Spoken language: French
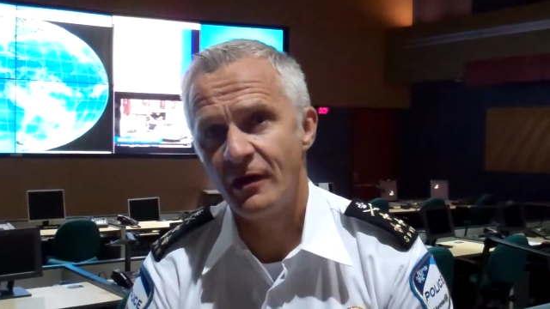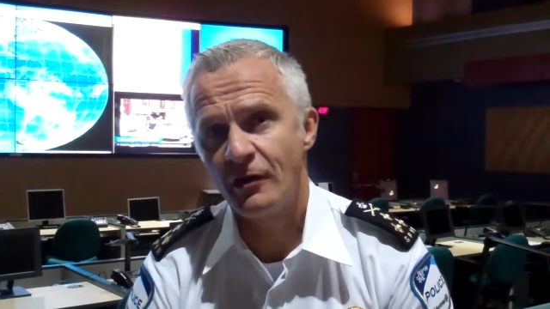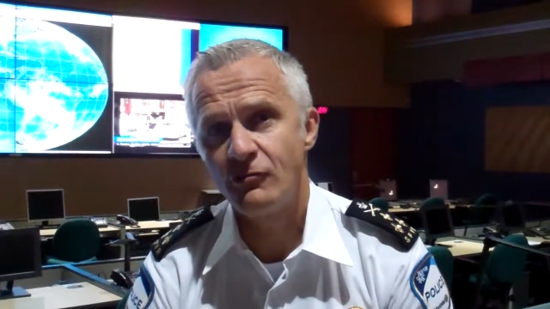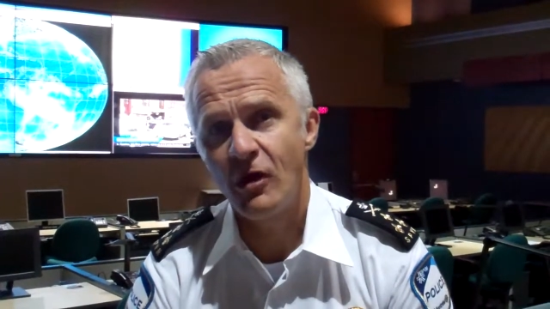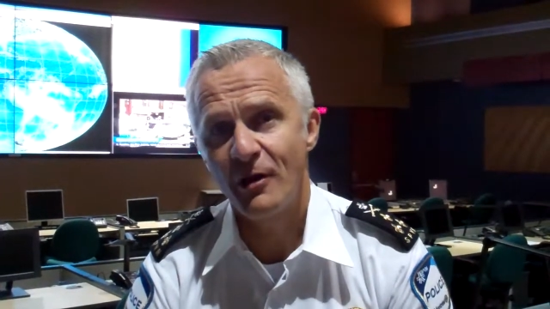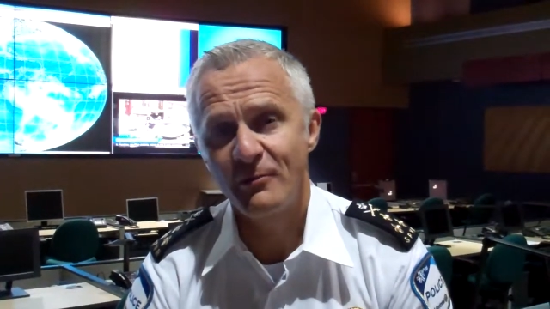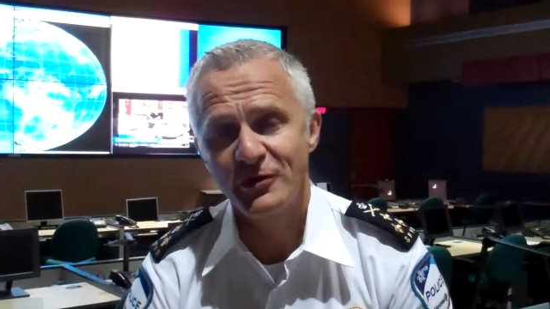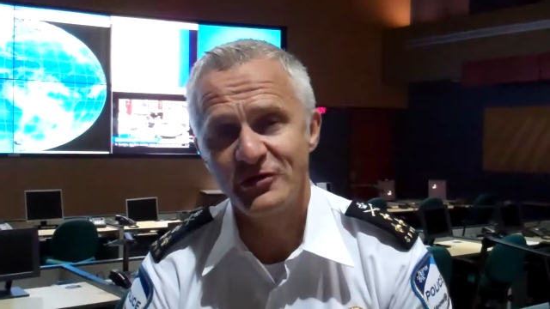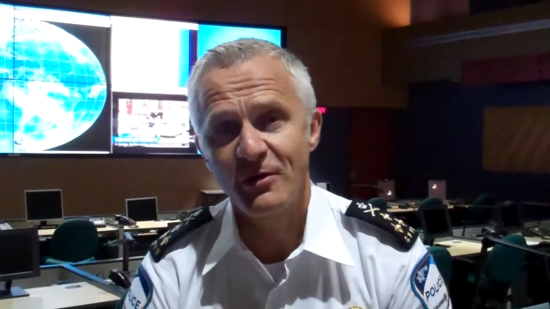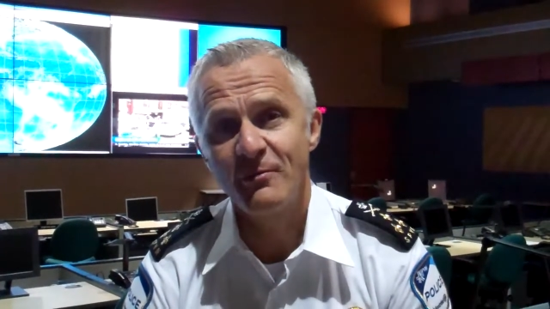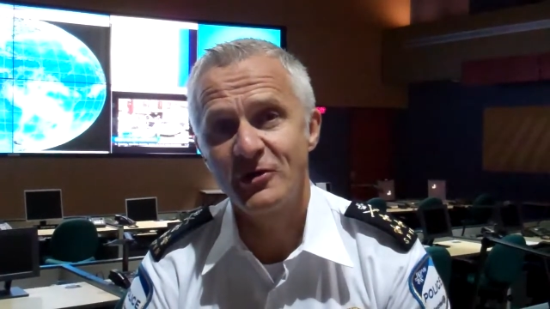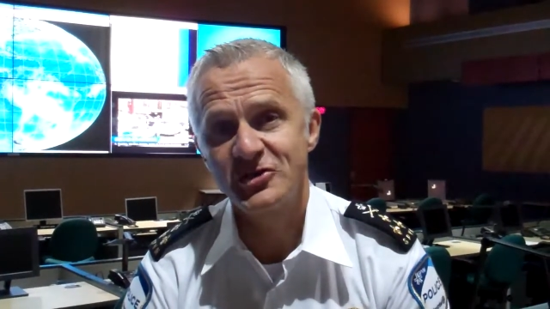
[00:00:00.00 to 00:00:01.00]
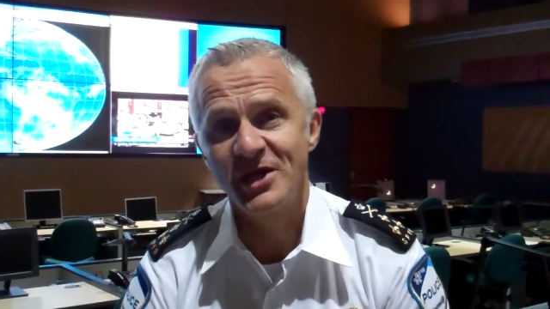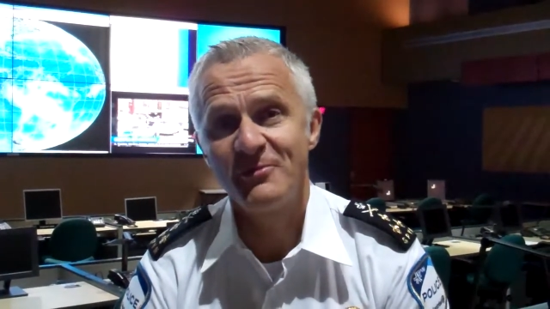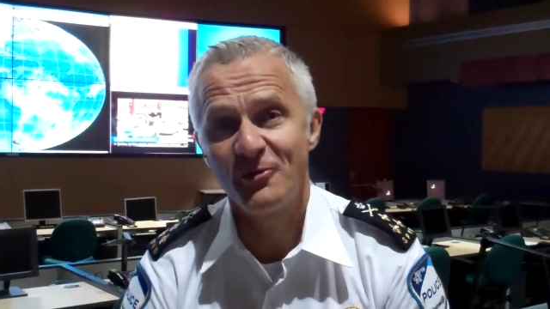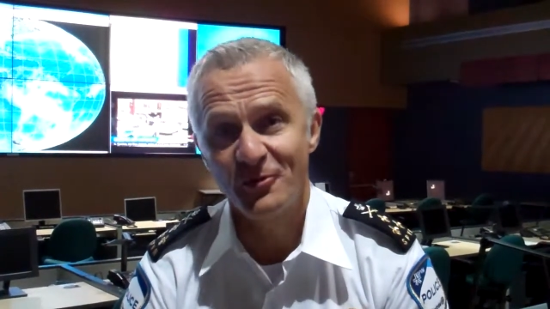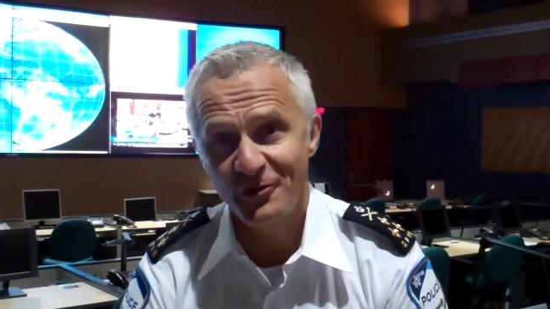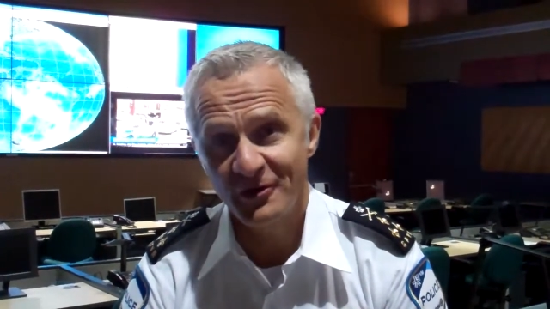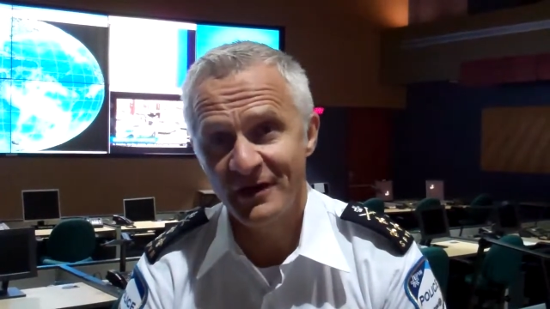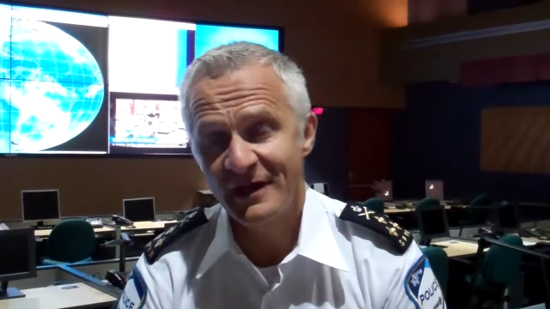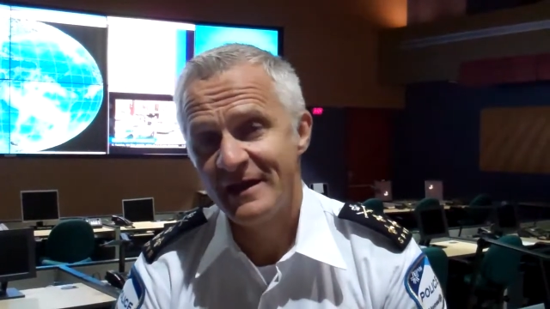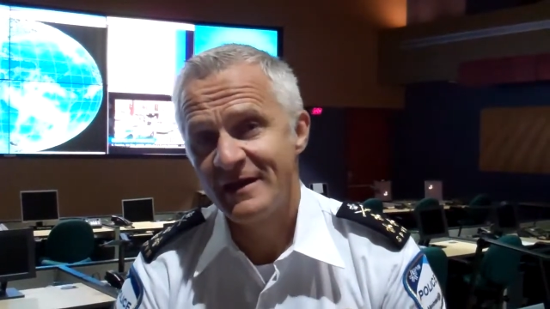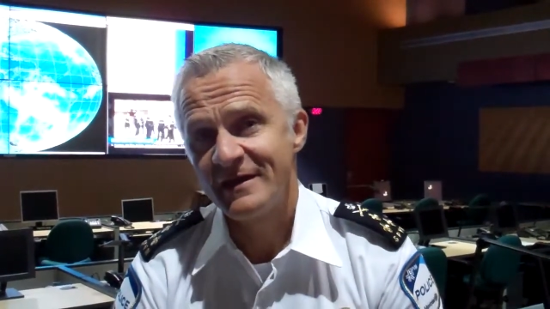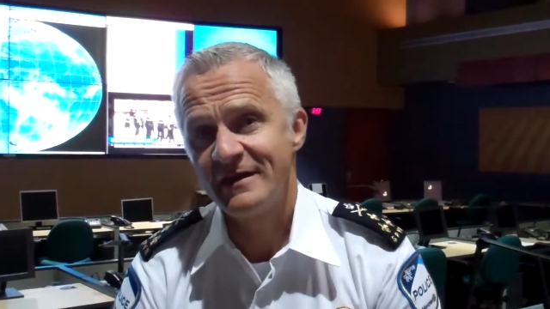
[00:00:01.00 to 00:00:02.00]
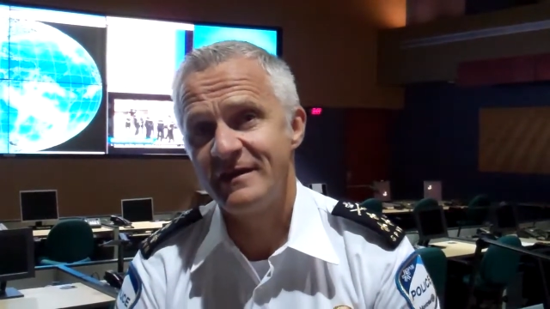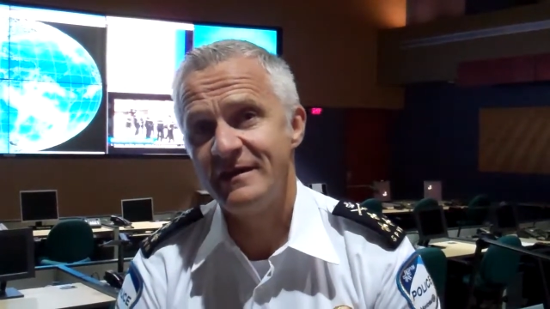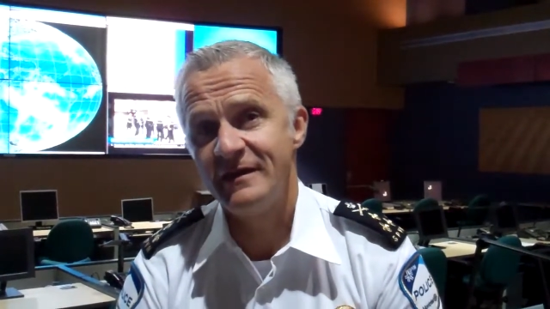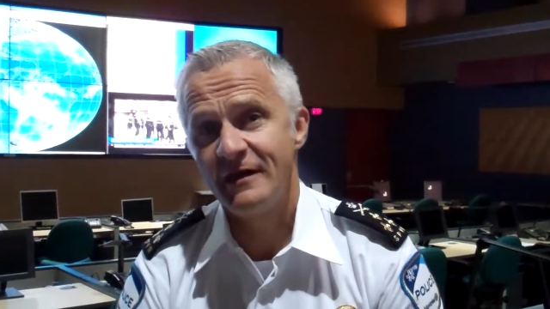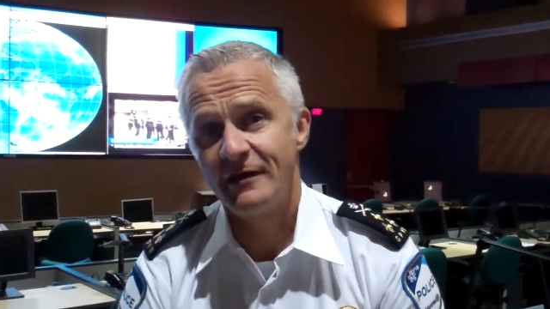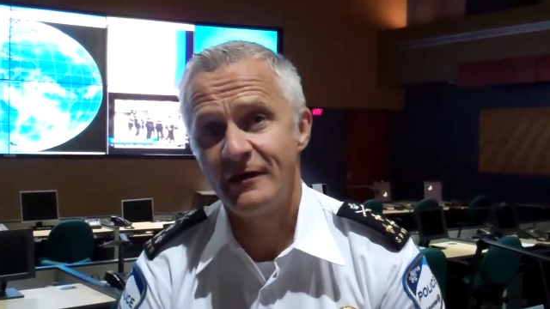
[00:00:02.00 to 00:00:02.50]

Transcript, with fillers: Robert Muchamore, qui